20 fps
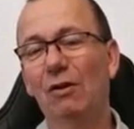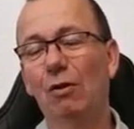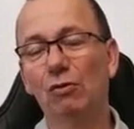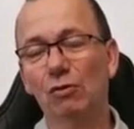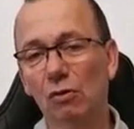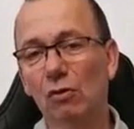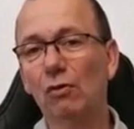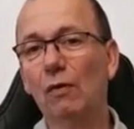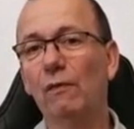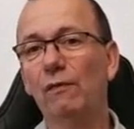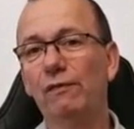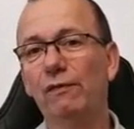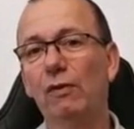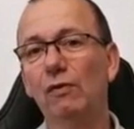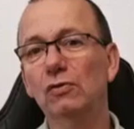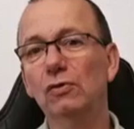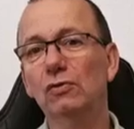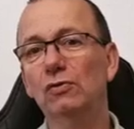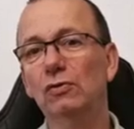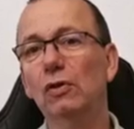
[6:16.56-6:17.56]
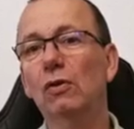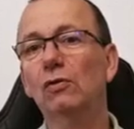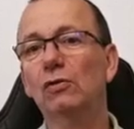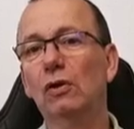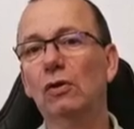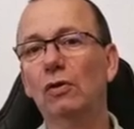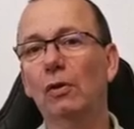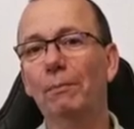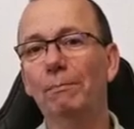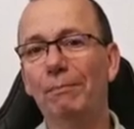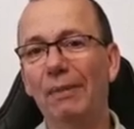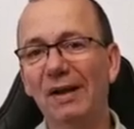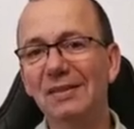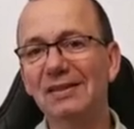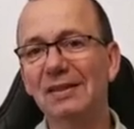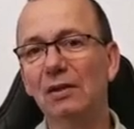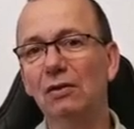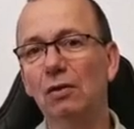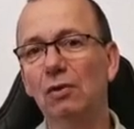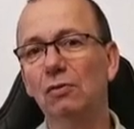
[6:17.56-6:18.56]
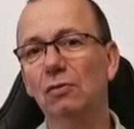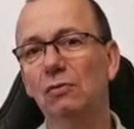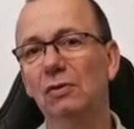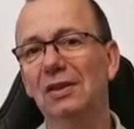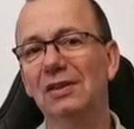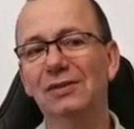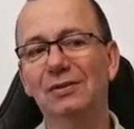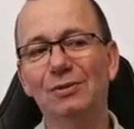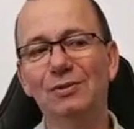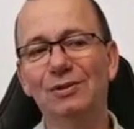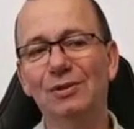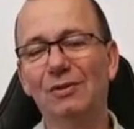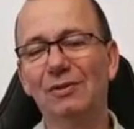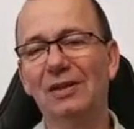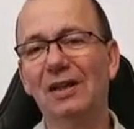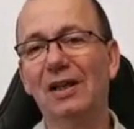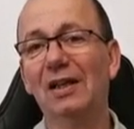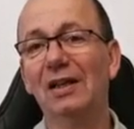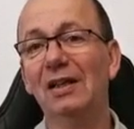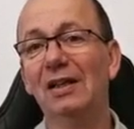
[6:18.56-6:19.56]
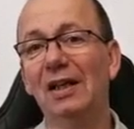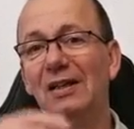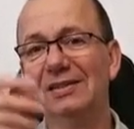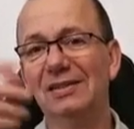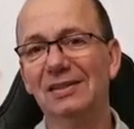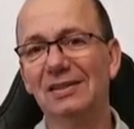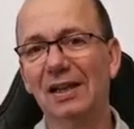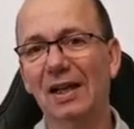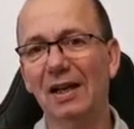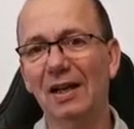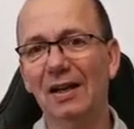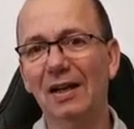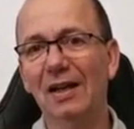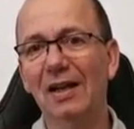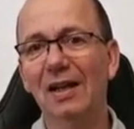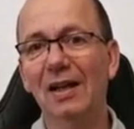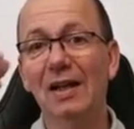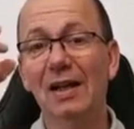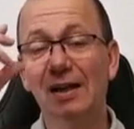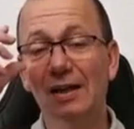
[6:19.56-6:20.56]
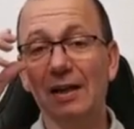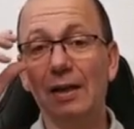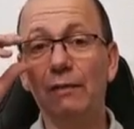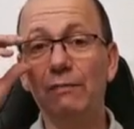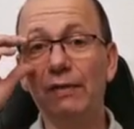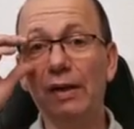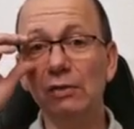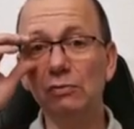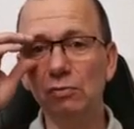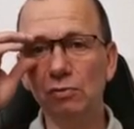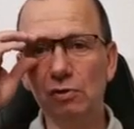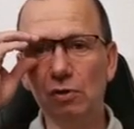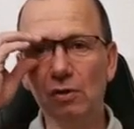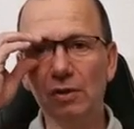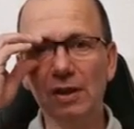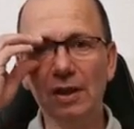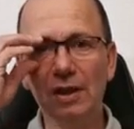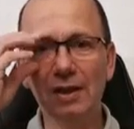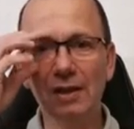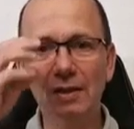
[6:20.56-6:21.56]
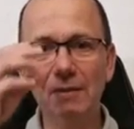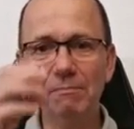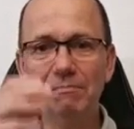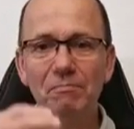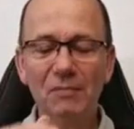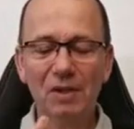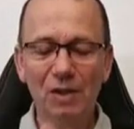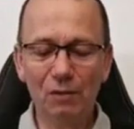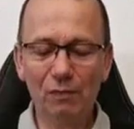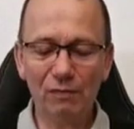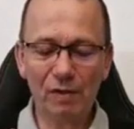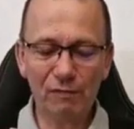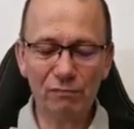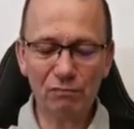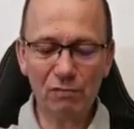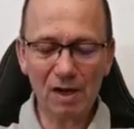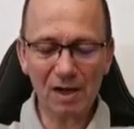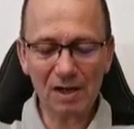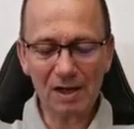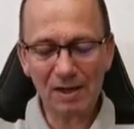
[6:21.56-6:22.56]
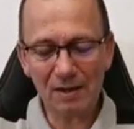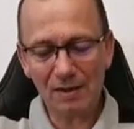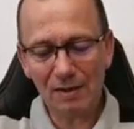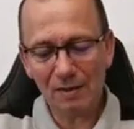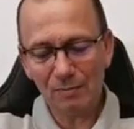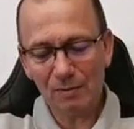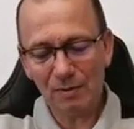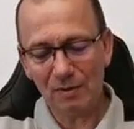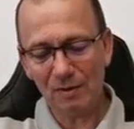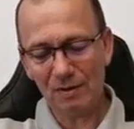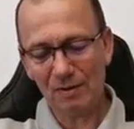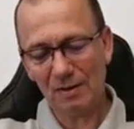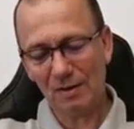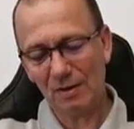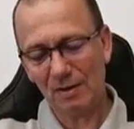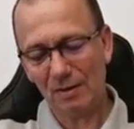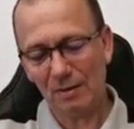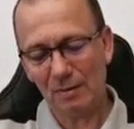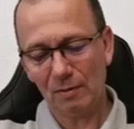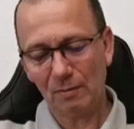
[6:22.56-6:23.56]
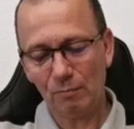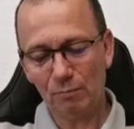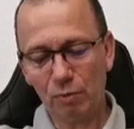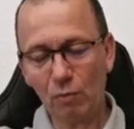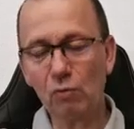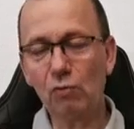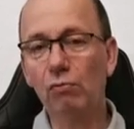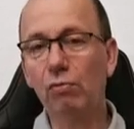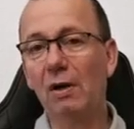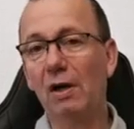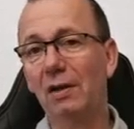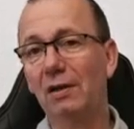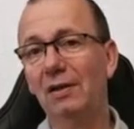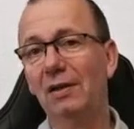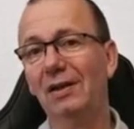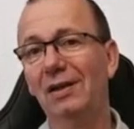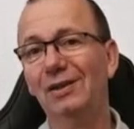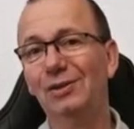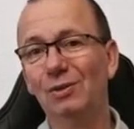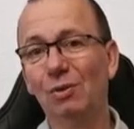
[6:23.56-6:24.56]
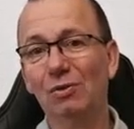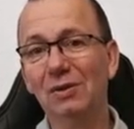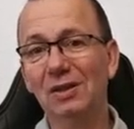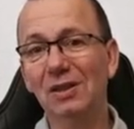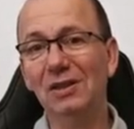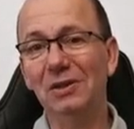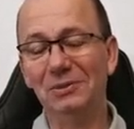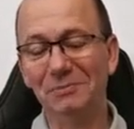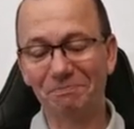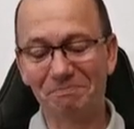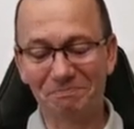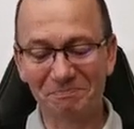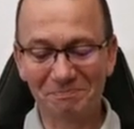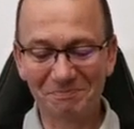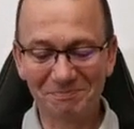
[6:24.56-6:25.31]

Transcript: en tant qu'enfant de Dieu, en tant qu'ambassadeur de Christ sur Terre. Il y a celle qu'il va nous donner. on va voir pourquoi et sur qui.